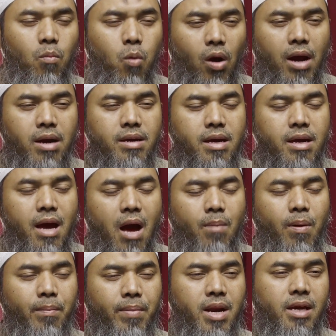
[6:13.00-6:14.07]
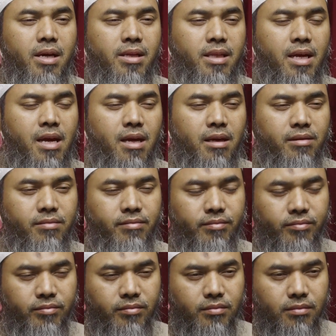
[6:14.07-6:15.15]
Bukankah apabila kita
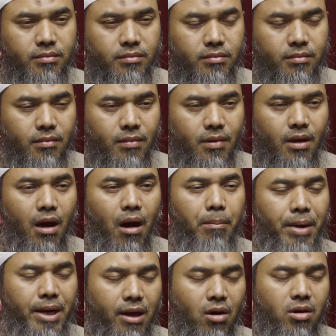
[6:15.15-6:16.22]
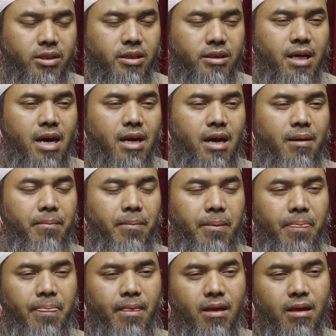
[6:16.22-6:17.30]
menengok sejarah
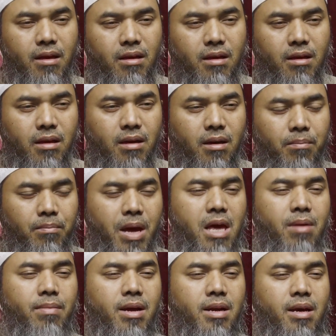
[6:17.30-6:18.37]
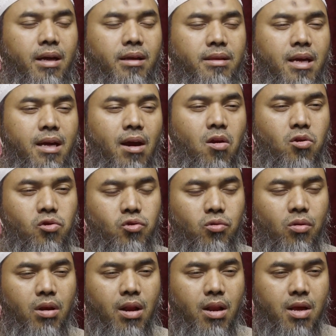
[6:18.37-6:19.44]
bagaimana ketika
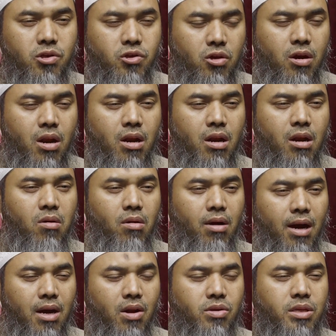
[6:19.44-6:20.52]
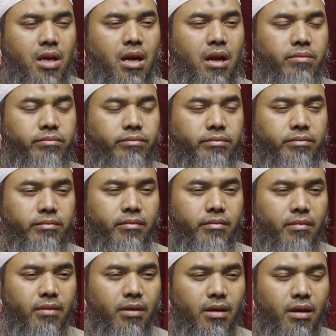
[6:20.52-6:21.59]
Rasulullah saw
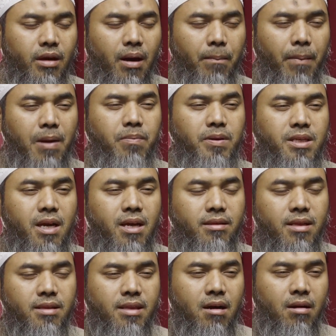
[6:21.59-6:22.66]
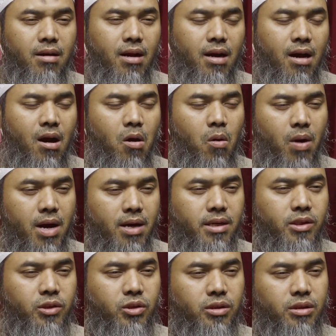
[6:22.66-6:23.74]
berbicara tentang orang-orang
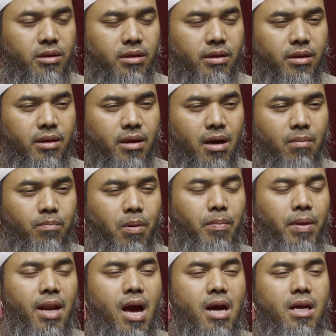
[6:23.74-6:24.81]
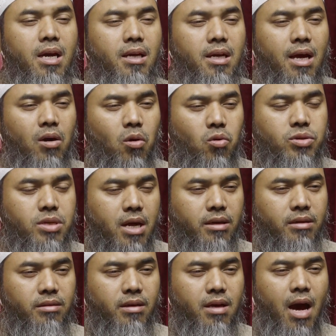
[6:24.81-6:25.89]
khawarij, pemilik akidah yang rusak,
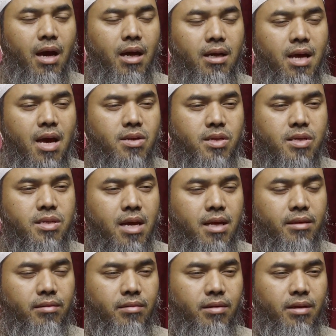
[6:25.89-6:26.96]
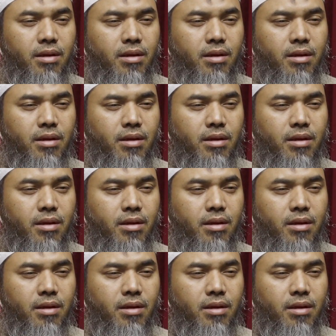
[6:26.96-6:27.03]
akidah yang sesat,